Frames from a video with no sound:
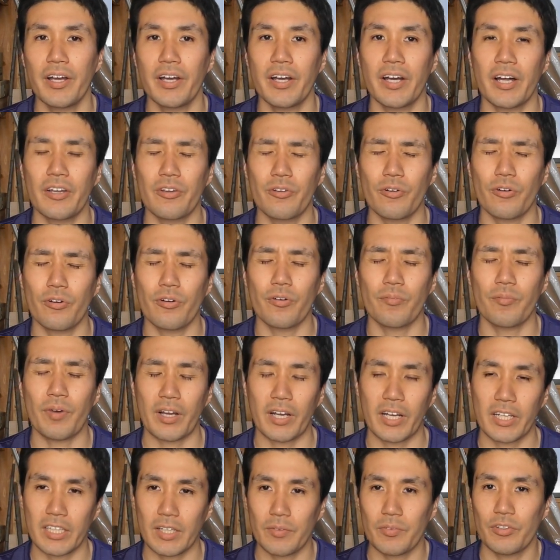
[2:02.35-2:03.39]
あの、まあ、
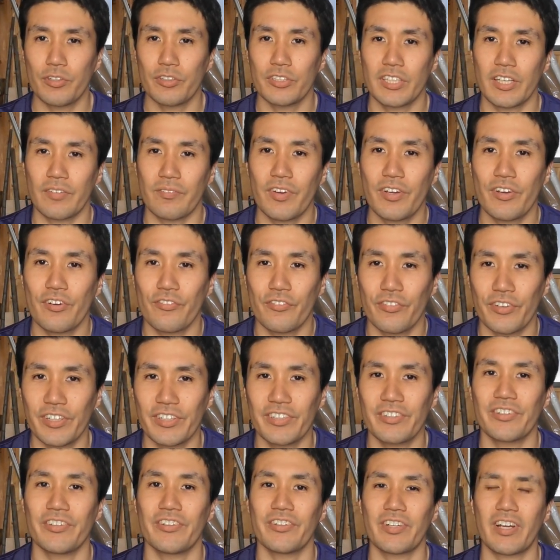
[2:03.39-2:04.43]
肩身の狭い思
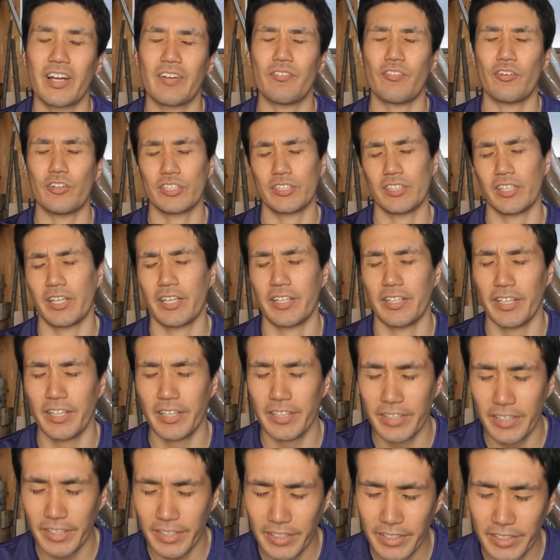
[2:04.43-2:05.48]
いというか申し訳
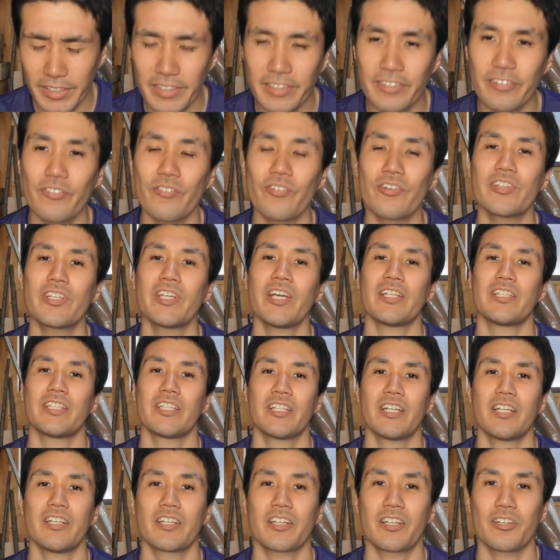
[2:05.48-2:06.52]
ないなと思ってやって
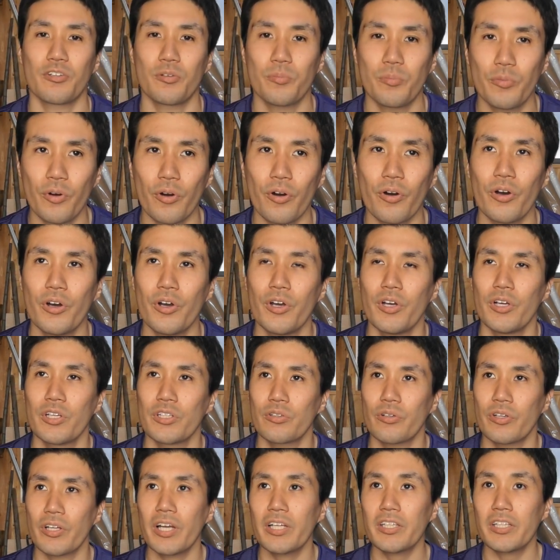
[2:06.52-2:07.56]
きたんだけども、
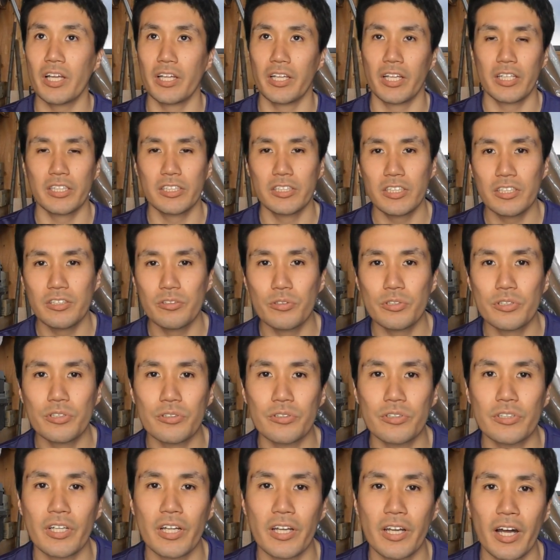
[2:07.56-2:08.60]
それが正しいとす
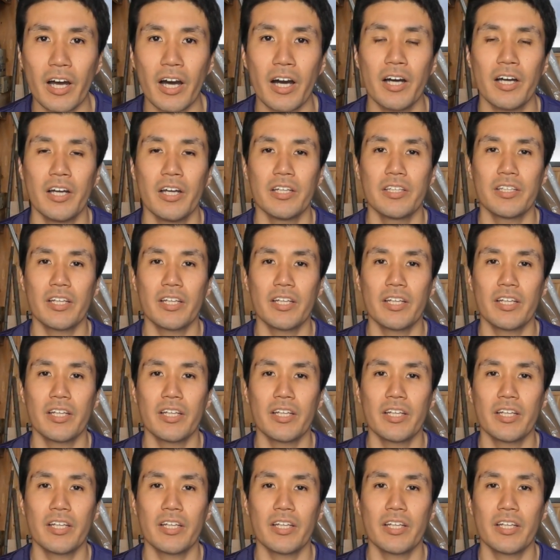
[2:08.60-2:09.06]
るなら、